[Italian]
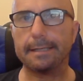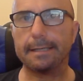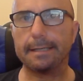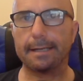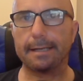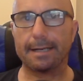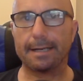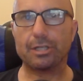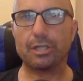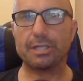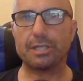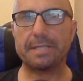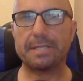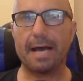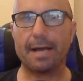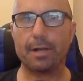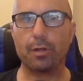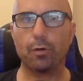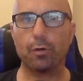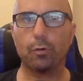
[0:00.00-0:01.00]
era
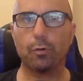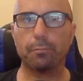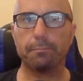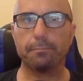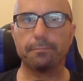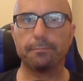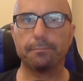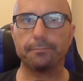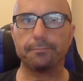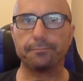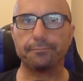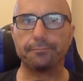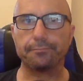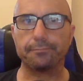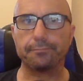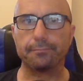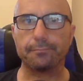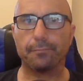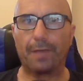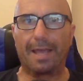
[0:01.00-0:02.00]
necessario mh,
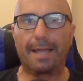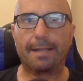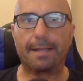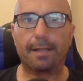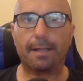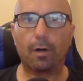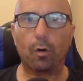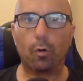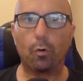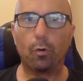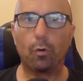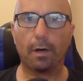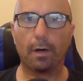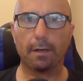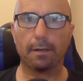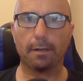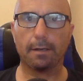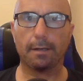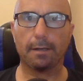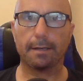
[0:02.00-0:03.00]
mm, venderlo
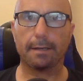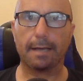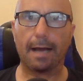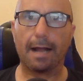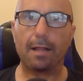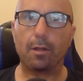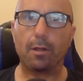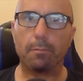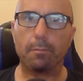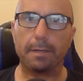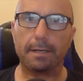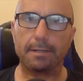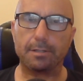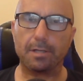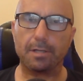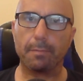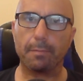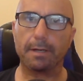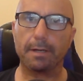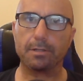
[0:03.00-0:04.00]
al, al Cagliari perché
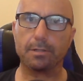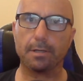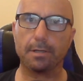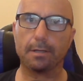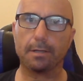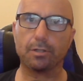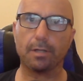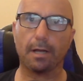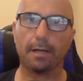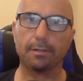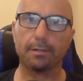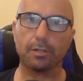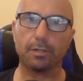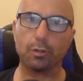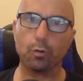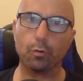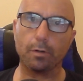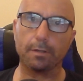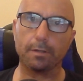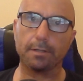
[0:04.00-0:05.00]
sembra che sia
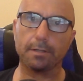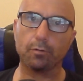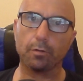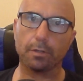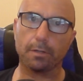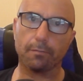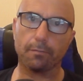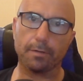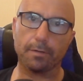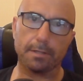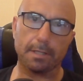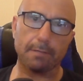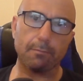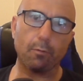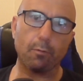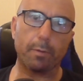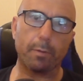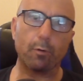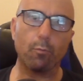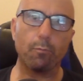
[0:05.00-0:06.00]
accessione a titolo
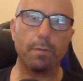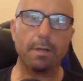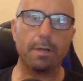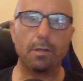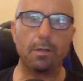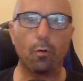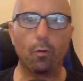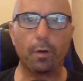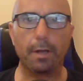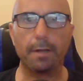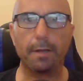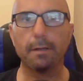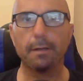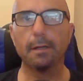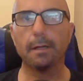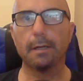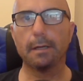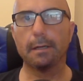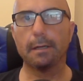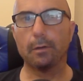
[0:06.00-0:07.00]
definitivo per un milione,
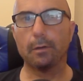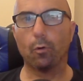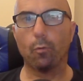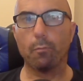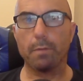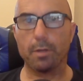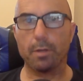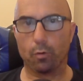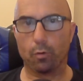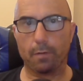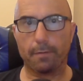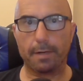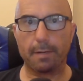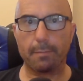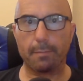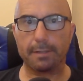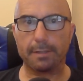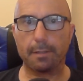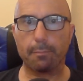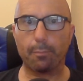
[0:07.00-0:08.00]
un milione
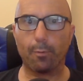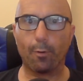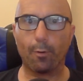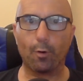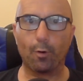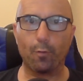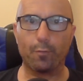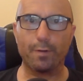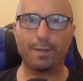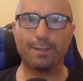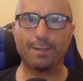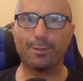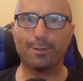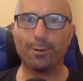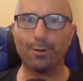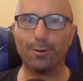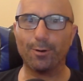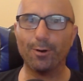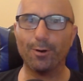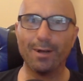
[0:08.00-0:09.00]
veramente poco
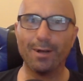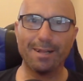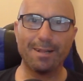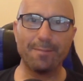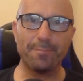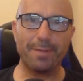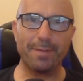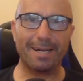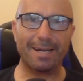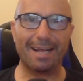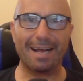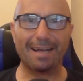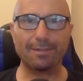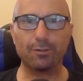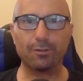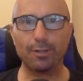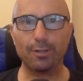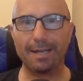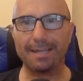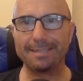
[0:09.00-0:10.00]
visto il
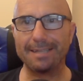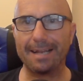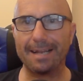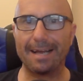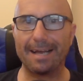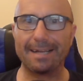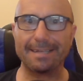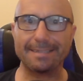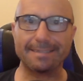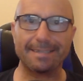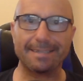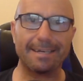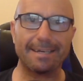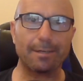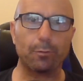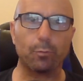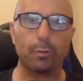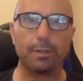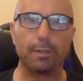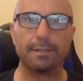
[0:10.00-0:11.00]
mercato dell'Atalanta
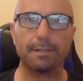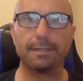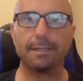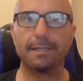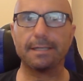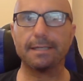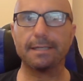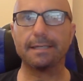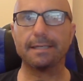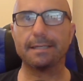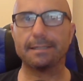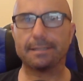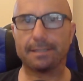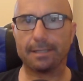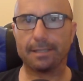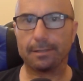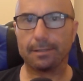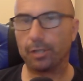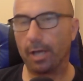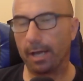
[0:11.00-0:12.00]
e quindi
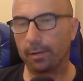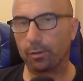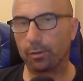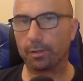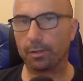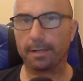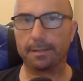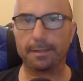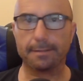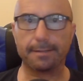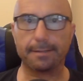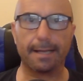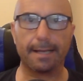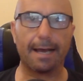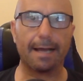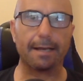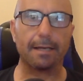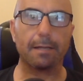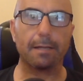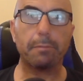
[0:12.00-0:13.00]
sì certo 33
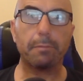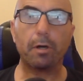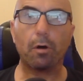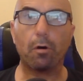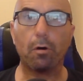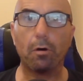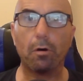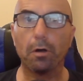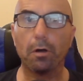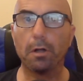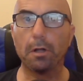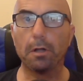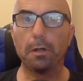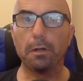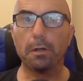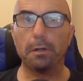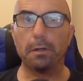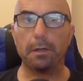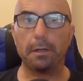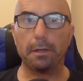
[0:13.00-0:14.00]
anni però
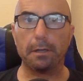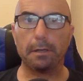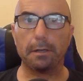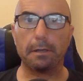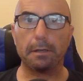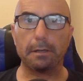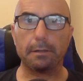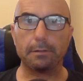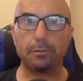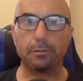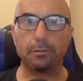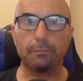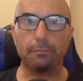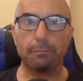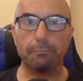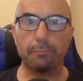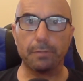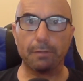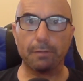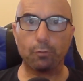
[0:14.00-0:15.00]
eh,
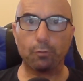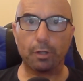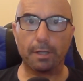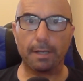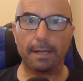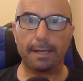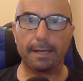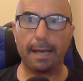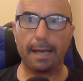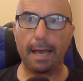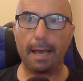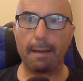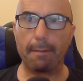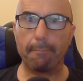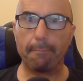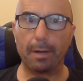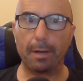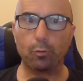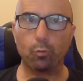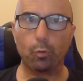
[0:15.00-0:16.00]
devo dire che è
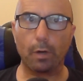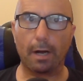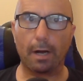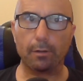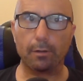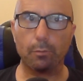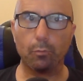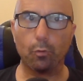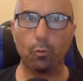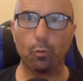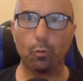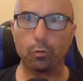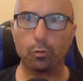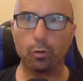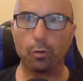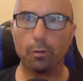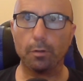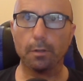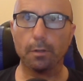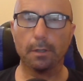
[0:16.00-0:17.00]
maturata
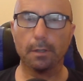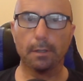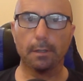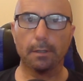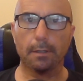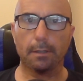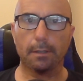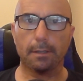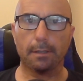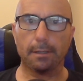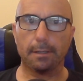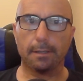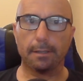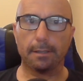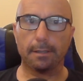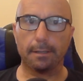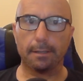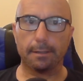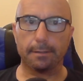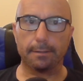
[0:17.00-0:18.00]
molto
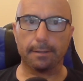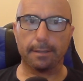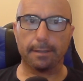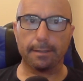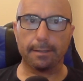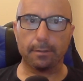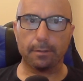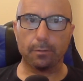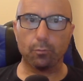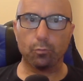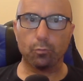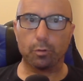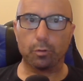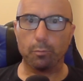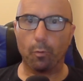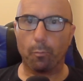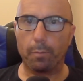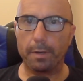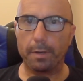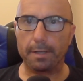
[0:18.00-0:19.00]
eh,
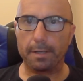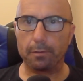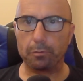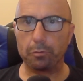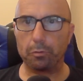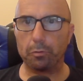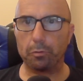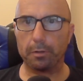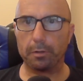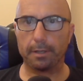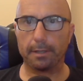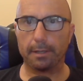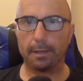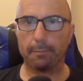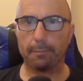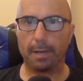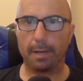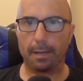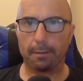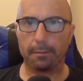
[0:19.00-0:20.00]
nell'ultimo periodo e
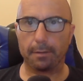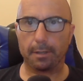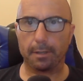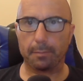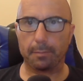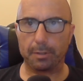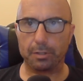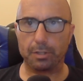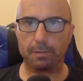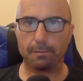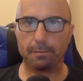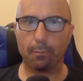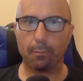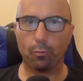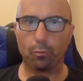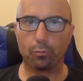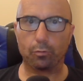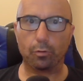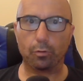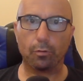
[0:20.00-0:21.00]
a me eh, piaceva
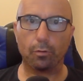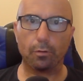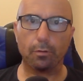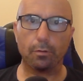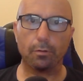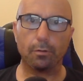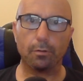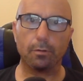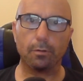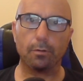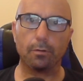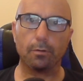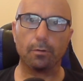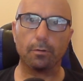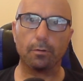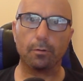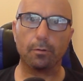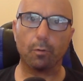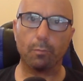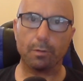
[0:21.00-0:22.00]

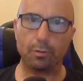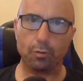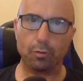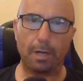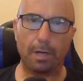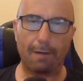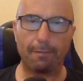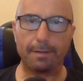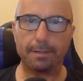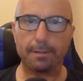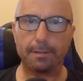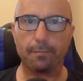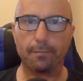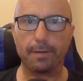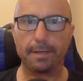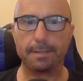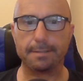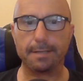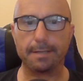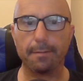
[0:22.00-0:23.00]
molto eh, come giocava in
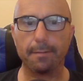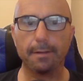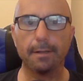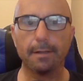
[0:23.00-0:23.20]
difesa.